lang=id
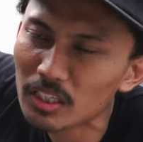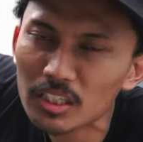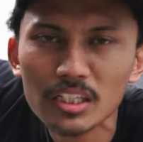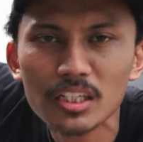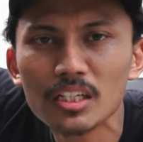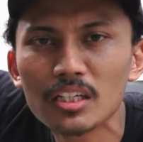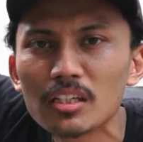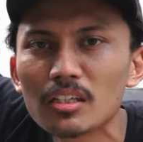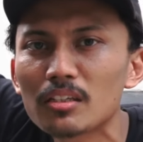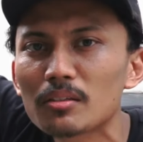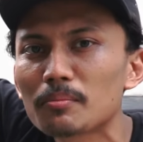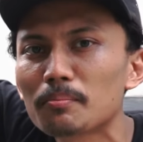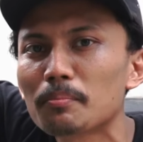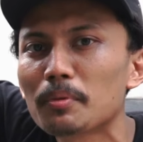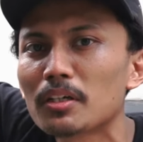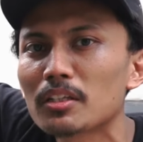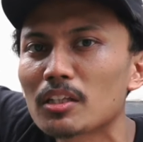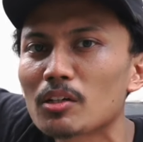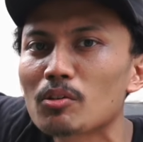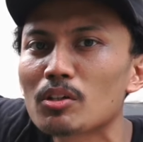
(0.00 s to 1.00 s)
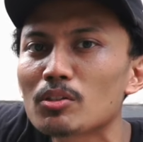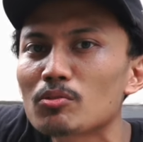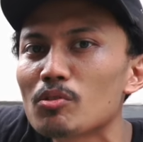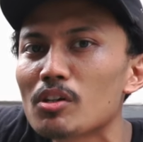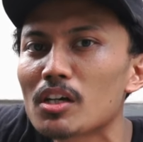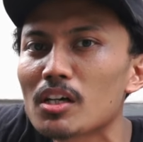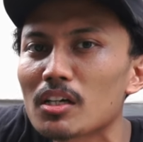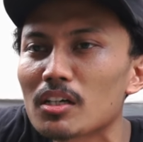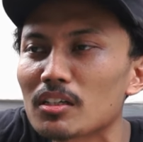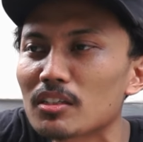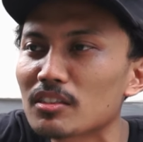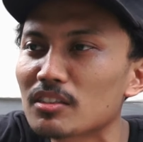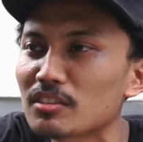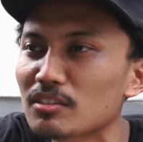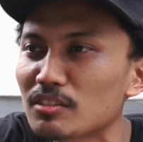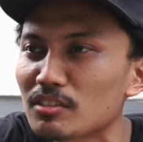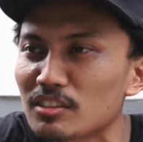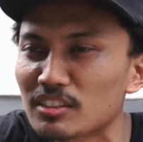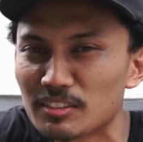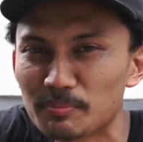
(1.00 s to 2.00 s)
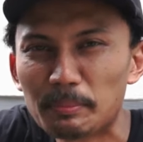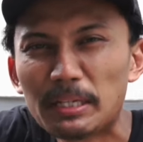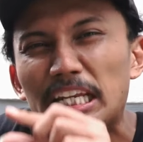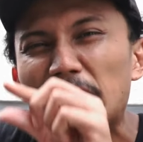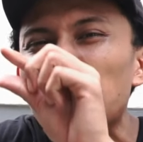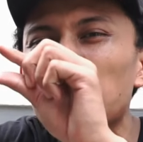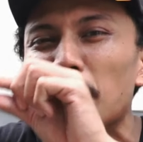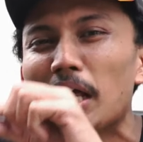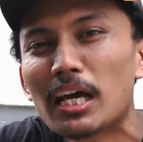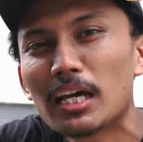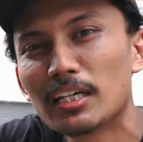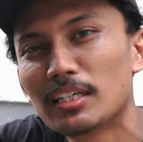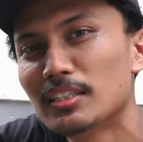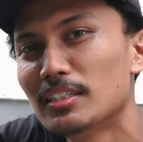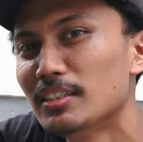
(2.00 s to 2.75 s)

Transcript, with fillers: ini pengetahuan gue minim lah